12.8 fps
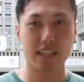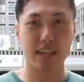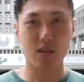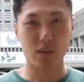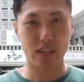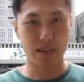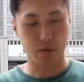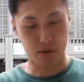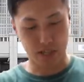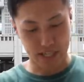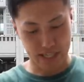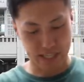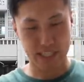うで今回僕
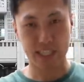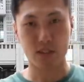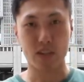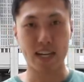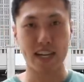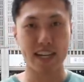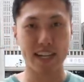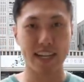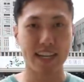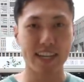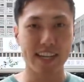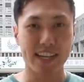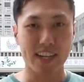が買ったのが
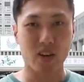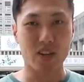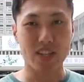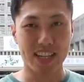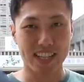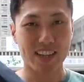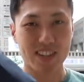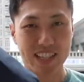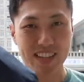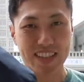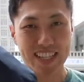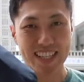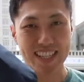こちらでございま